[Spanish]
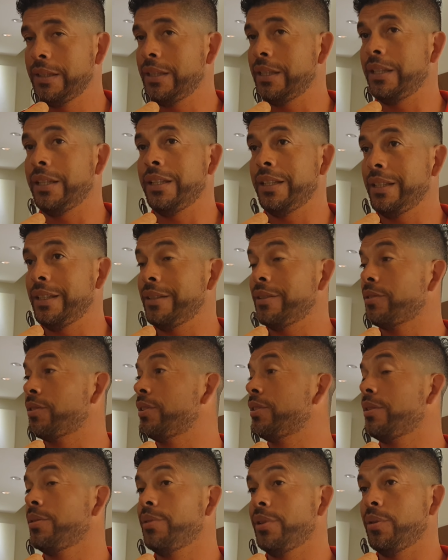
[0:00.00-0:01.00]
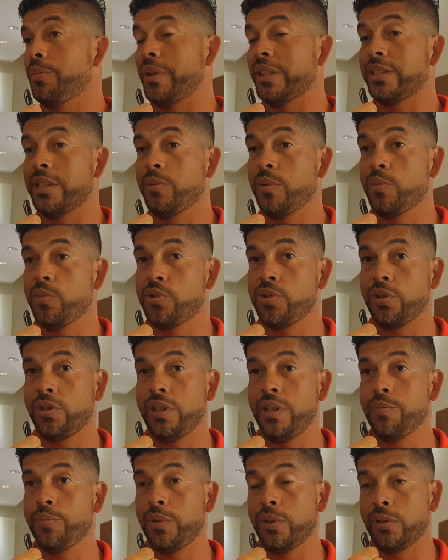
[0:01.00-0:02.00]
eh, nosotros bueno, pasamos mucho
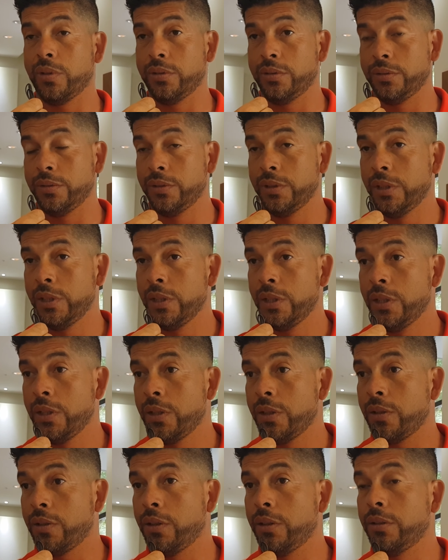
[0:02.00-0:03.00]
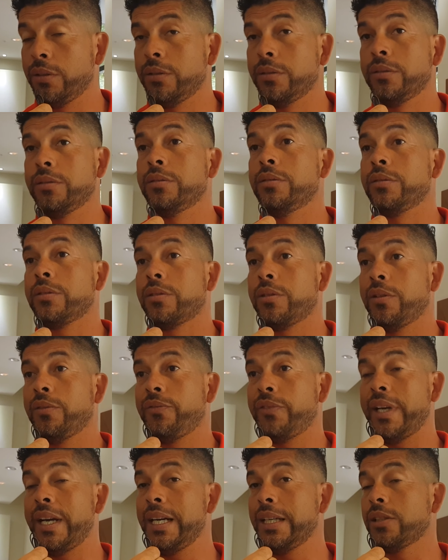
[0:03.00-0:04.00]
tiempo con,
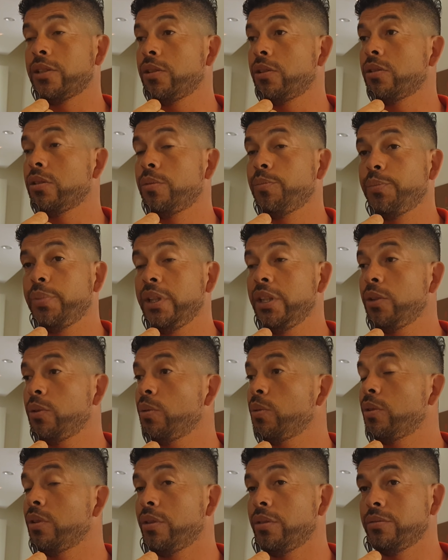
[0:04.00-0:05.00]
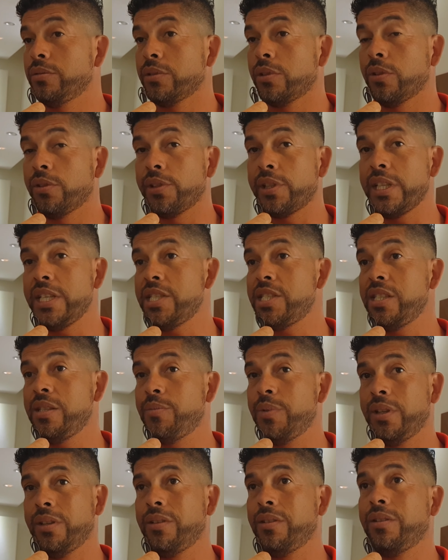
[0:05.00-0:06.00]
Franco, con Pitu, con,
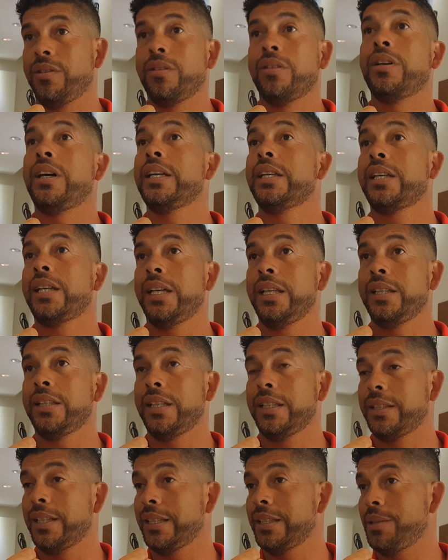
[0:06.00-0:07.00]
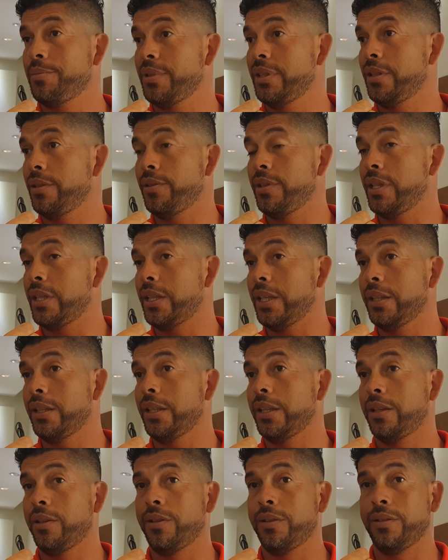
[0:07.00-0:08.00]
Richie, pero hay gente atrás también de los
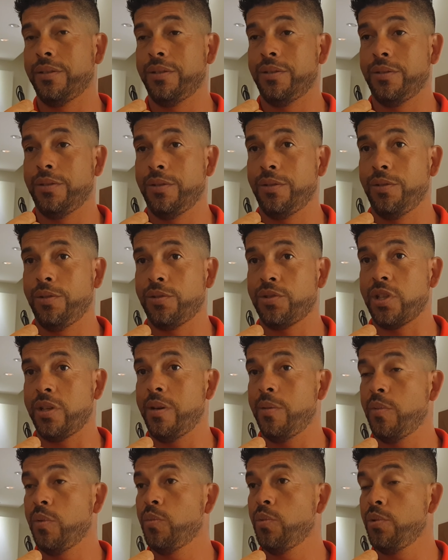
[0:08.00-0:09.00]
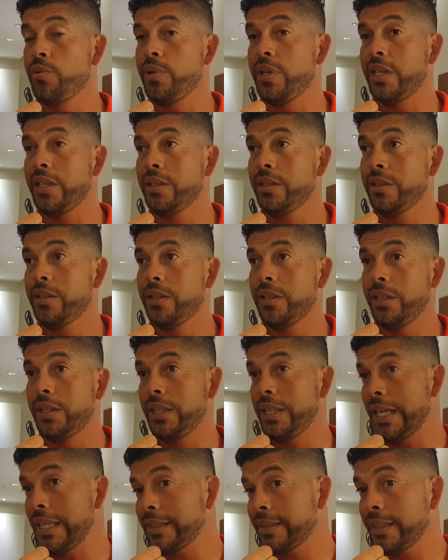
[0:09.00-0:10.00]
dirigentes que nos llevamos muy bien
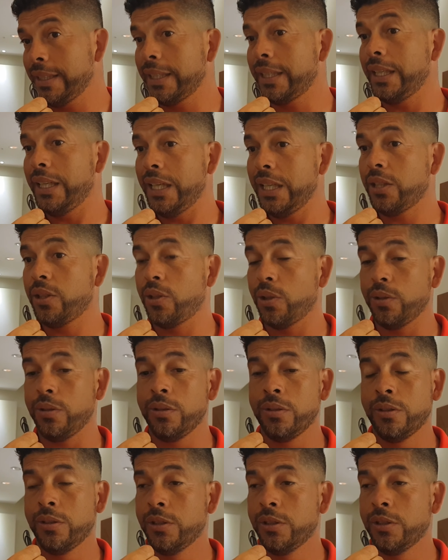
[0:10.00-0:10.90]
y hacen que esto